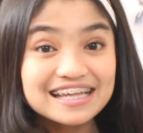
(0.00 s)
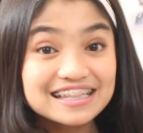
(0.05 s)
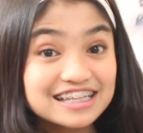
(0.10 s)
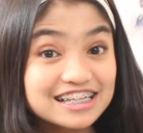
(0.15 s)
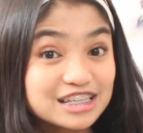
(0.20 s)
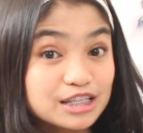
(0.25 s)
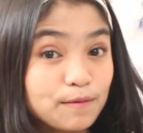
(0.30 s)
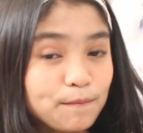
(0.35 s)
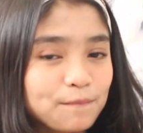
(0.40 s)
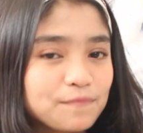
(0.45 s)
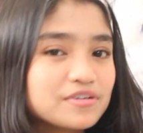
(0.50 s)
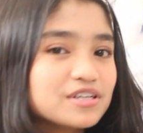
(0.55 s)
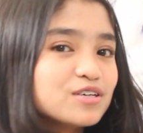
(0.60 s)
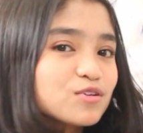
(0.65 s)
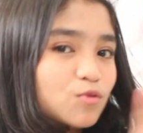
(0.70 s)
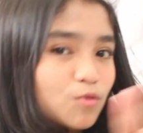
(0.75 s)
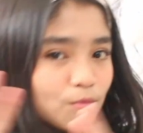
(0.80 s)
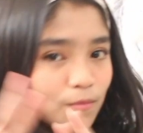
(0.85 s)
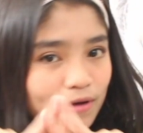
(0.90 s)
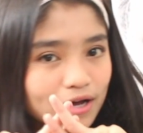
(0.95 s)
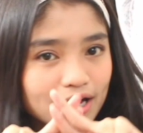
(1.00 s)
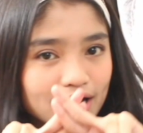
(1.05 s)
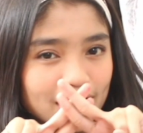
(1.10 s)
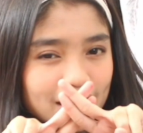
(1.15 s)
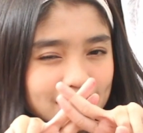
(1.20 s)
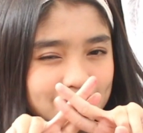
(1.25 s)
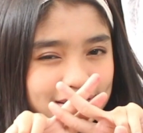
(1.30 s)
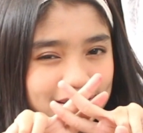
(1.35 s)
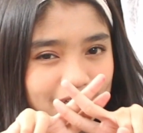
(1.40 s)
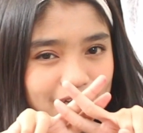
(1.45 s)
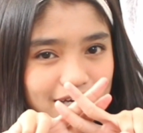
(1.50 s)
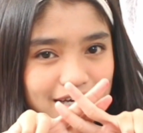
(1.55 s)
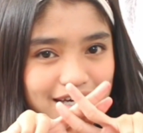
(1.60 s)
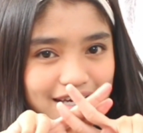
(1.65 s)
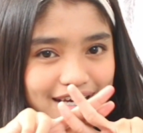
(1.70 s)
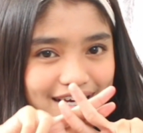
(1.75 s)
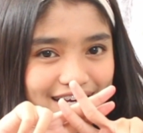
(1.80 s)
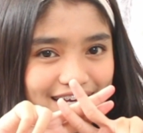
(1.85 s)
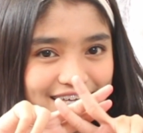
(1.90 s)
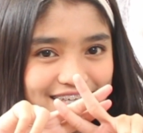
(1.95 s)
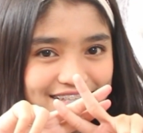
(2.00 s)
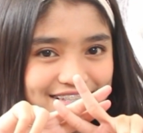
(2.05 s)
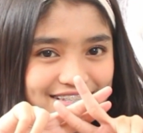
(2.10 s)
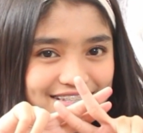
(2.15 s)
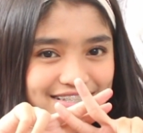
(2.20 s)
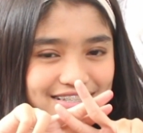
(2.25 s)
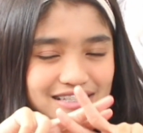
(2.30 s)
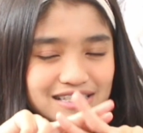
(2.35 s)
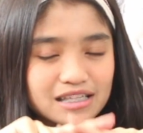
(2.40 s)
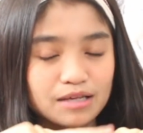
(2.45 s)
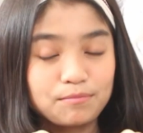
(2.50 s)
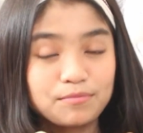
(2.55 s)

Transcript: Tetap di rumah aja ya guys.